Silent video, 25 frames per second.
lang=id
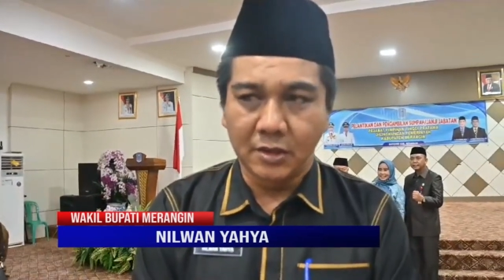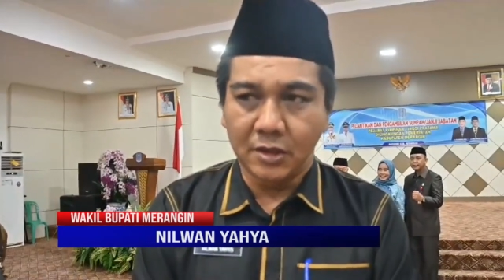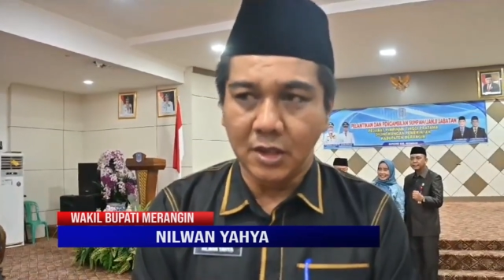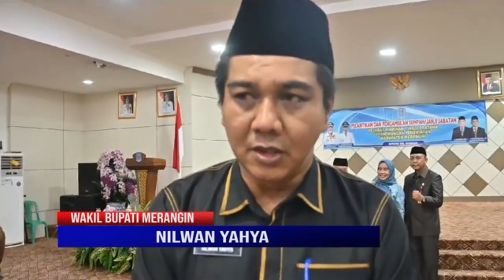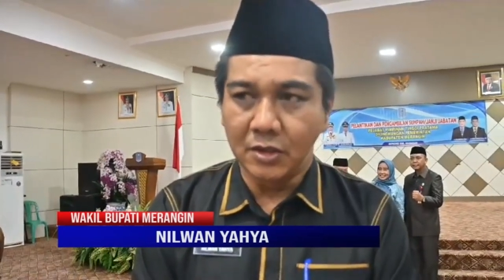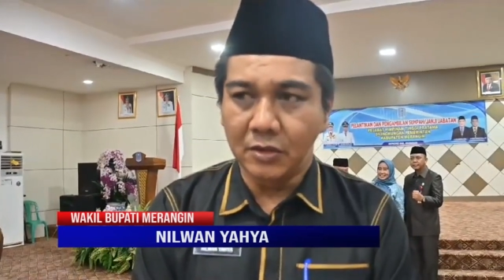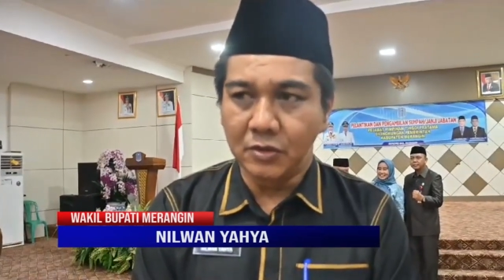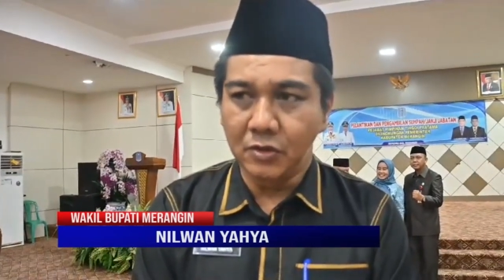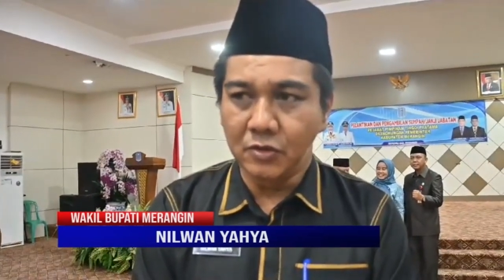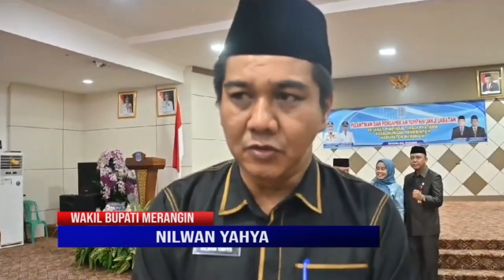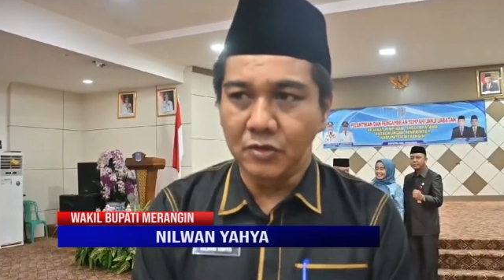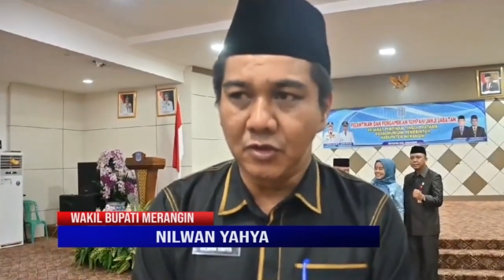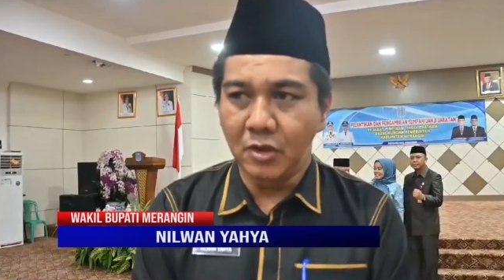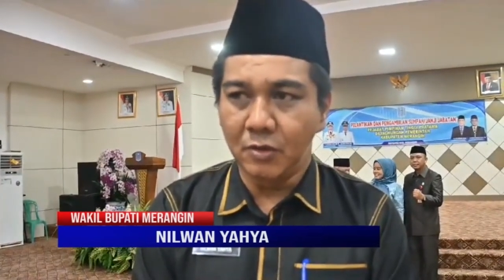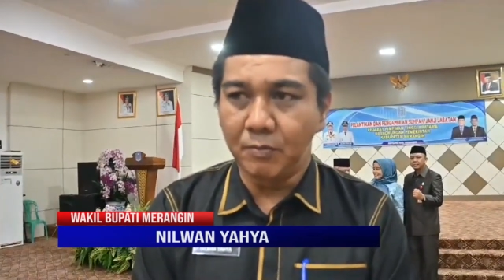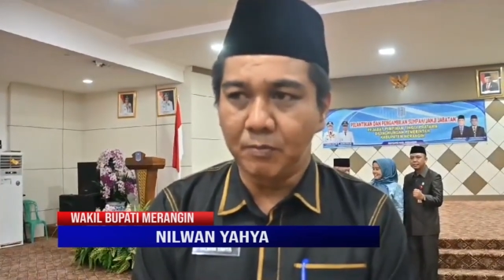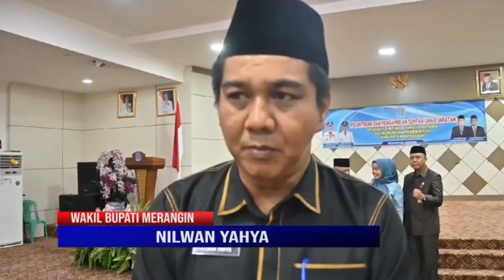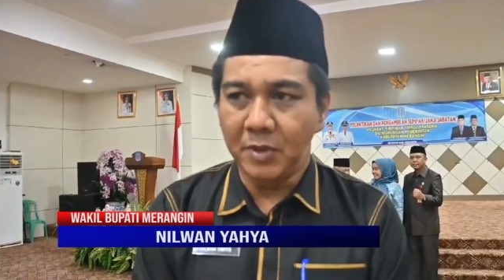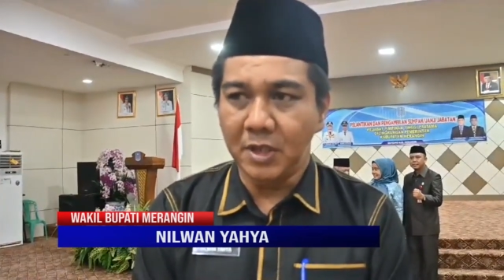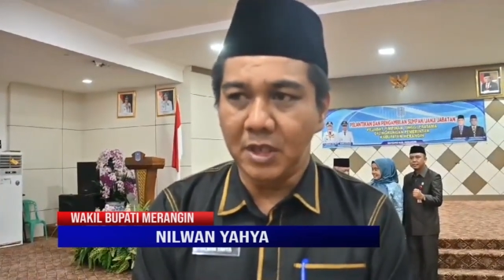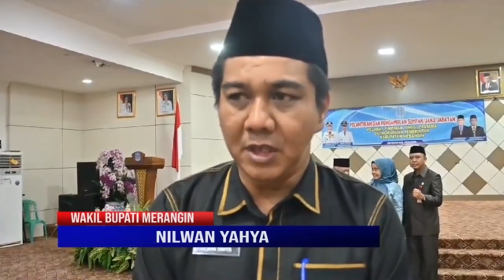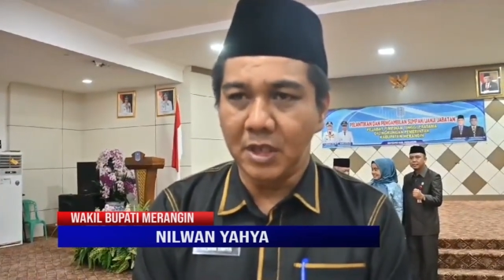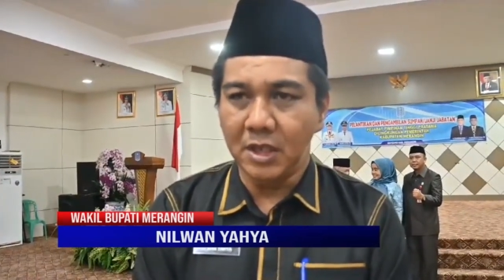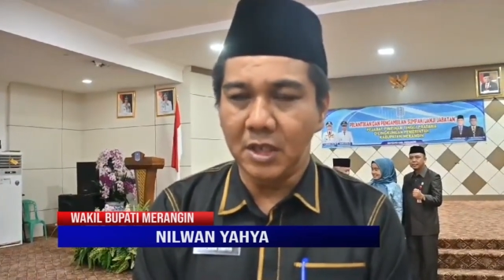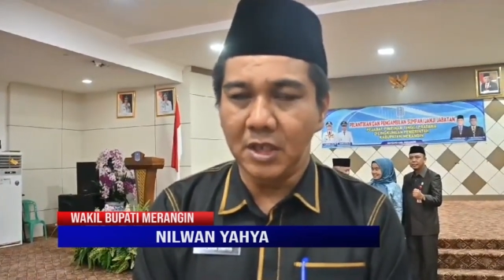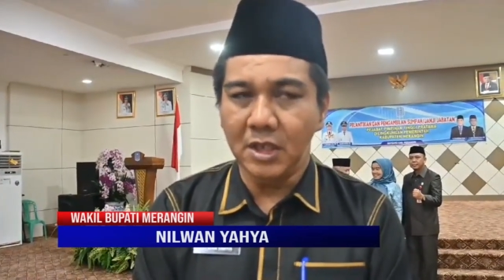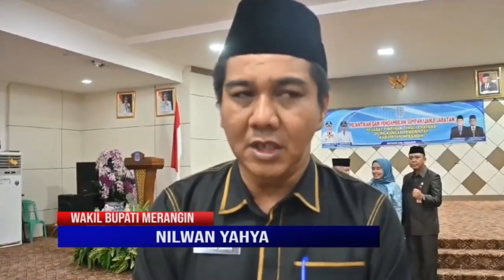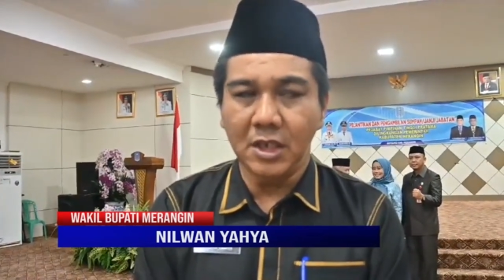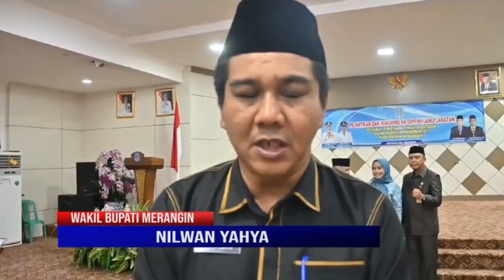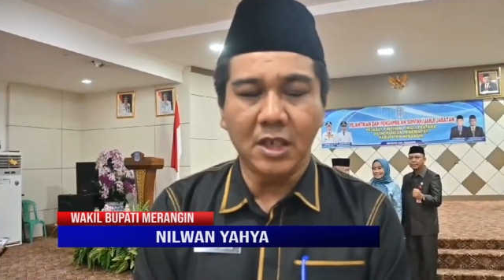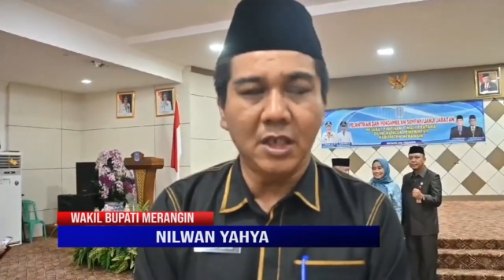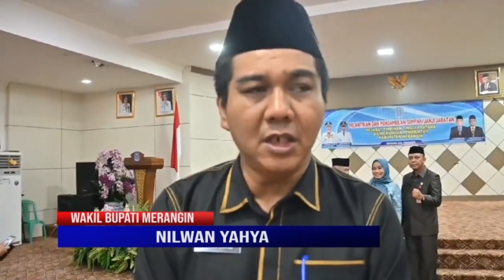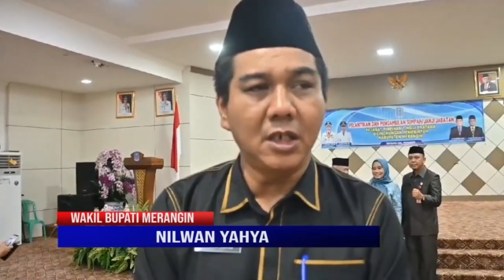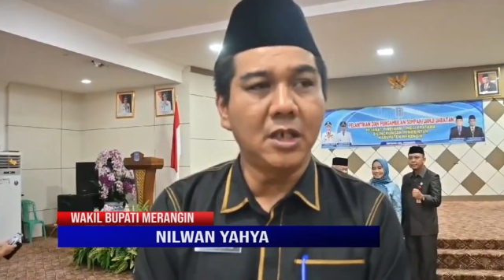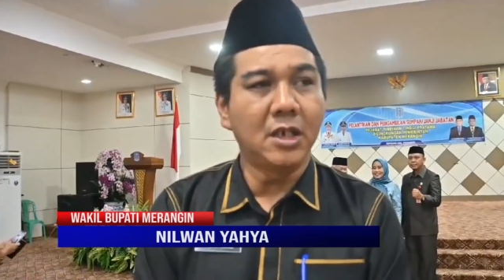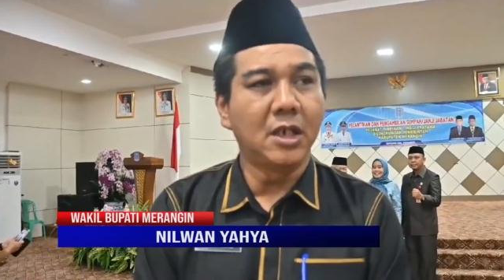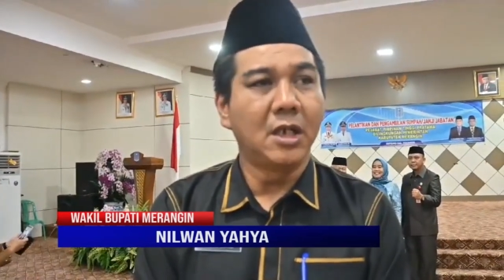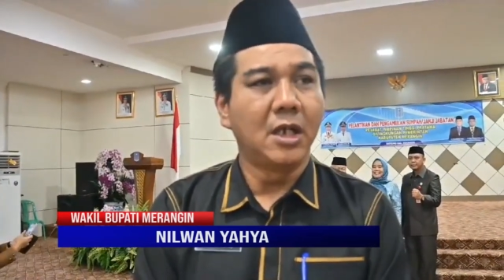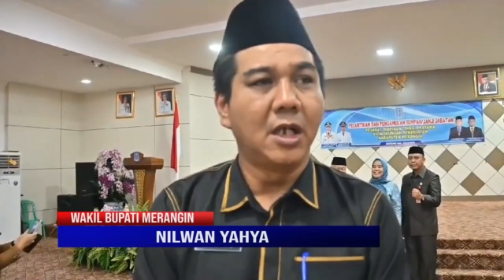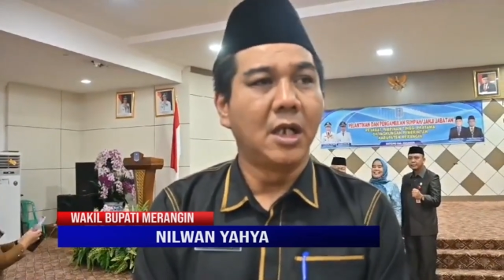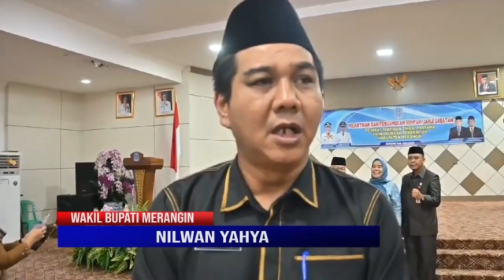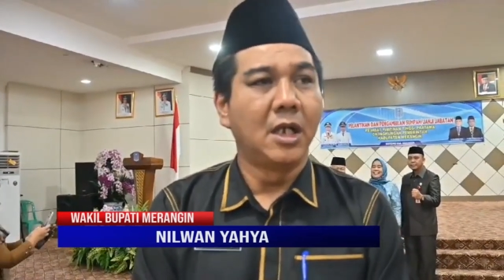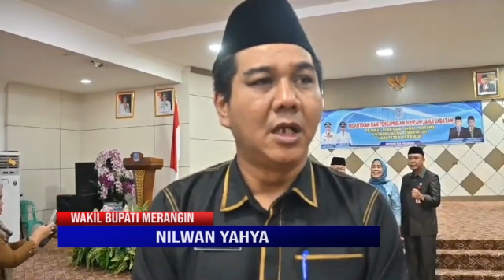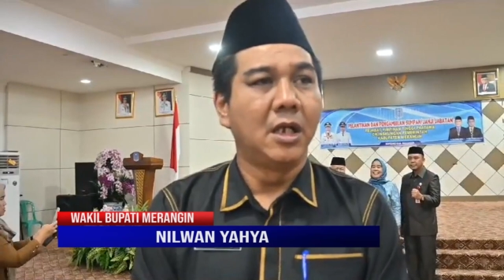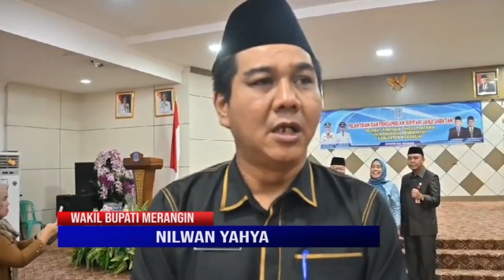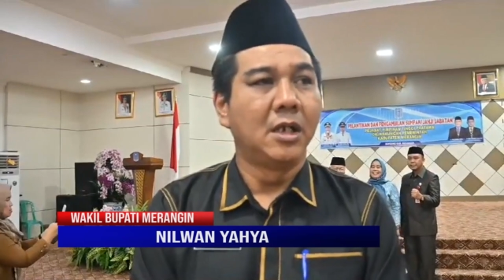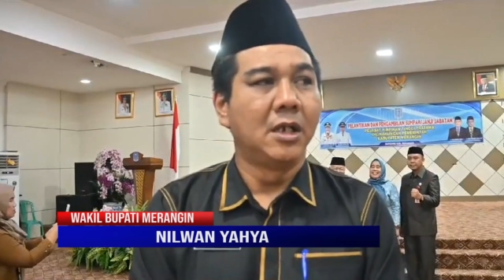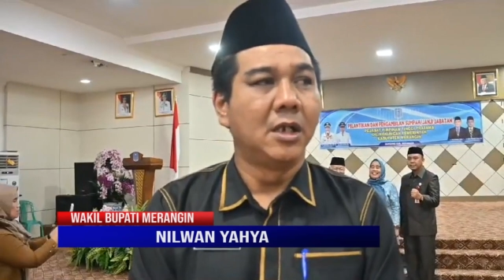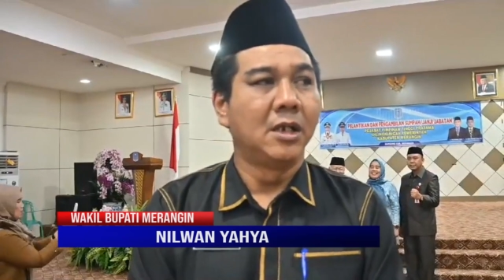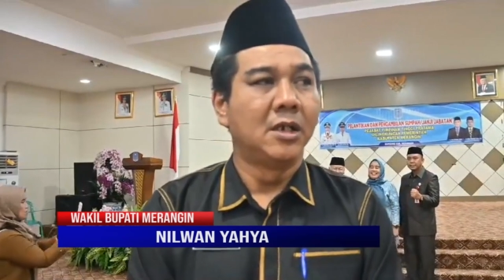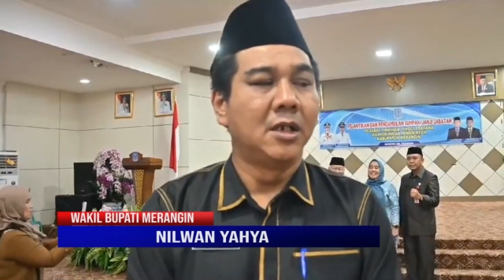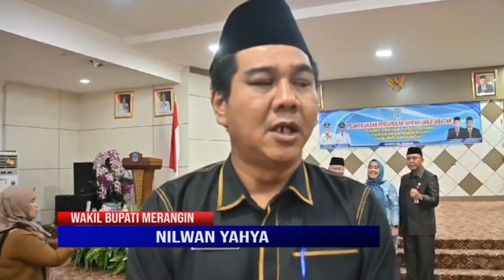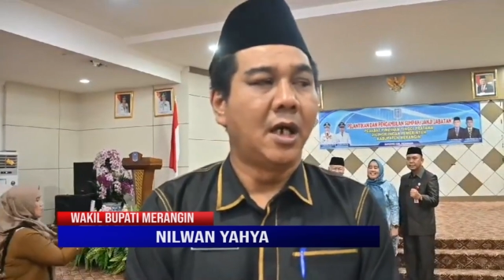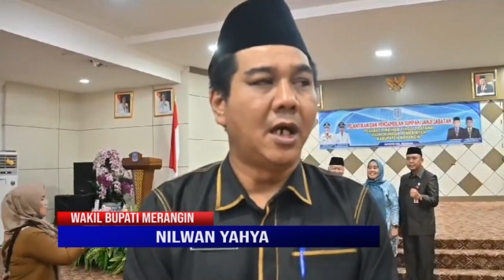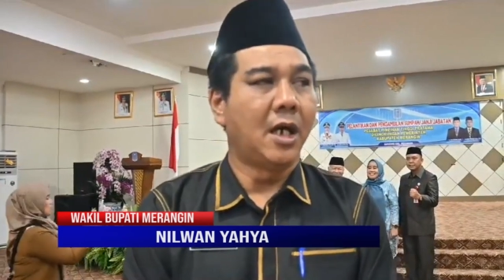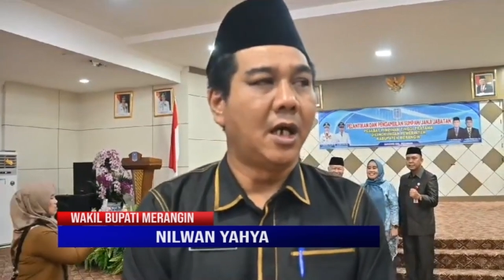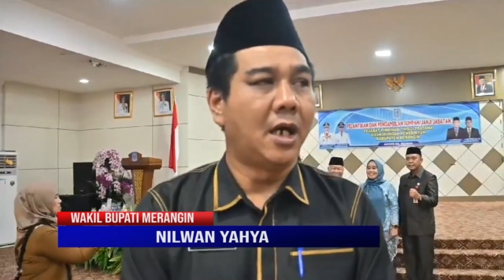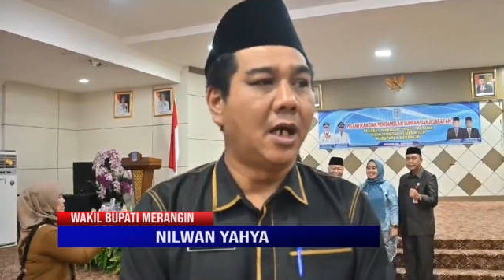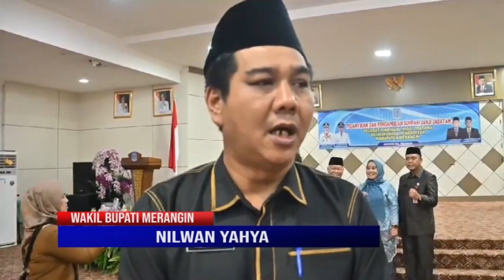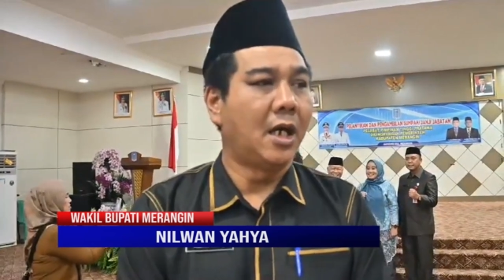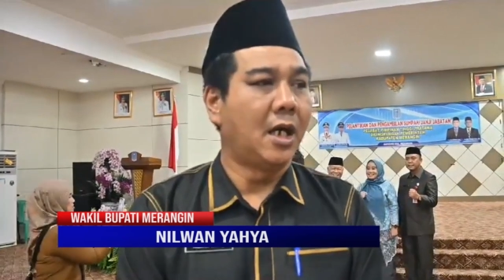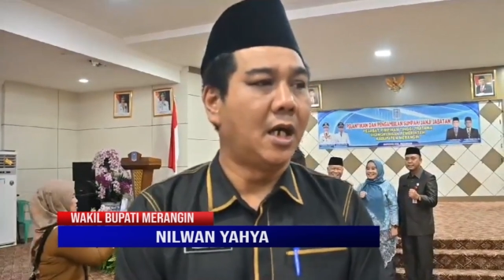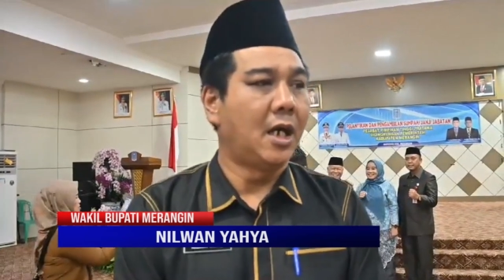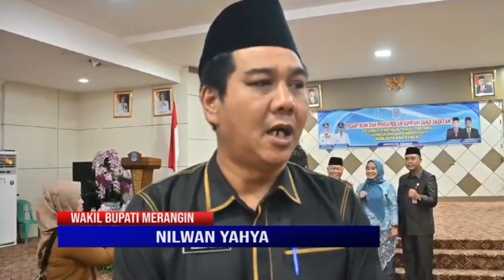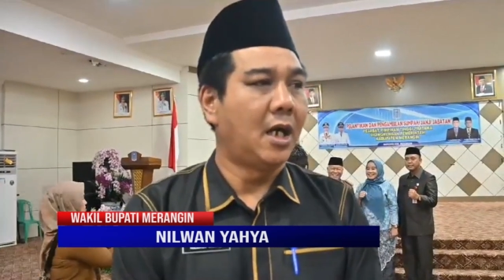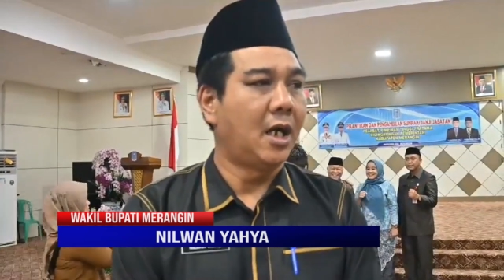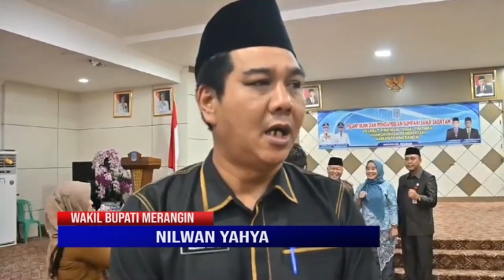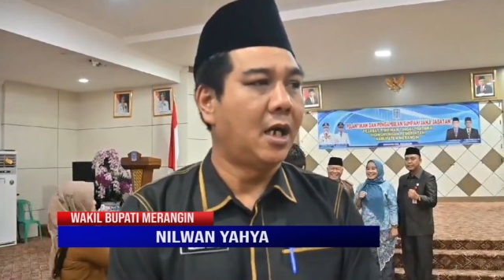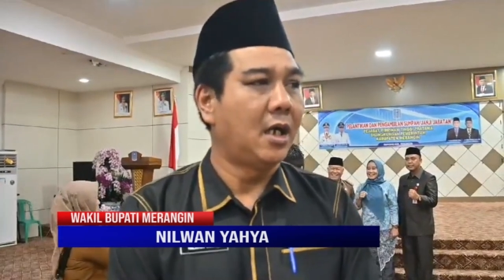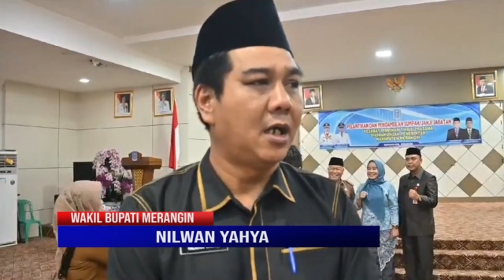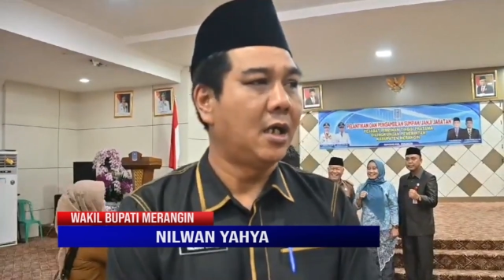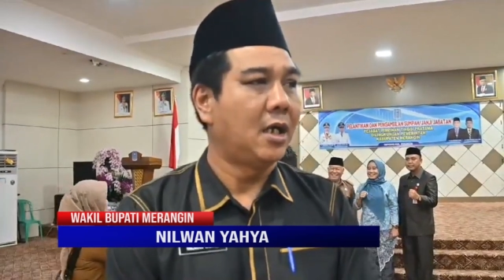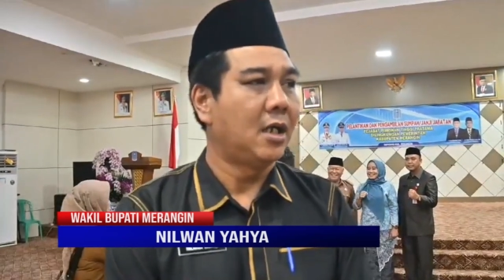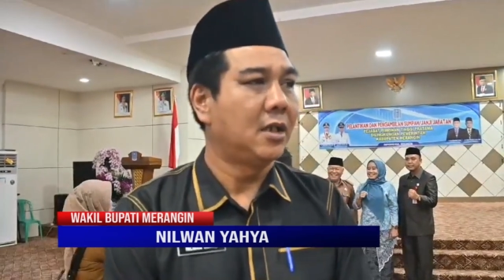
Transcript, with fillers: Tentu Jopin ini uh,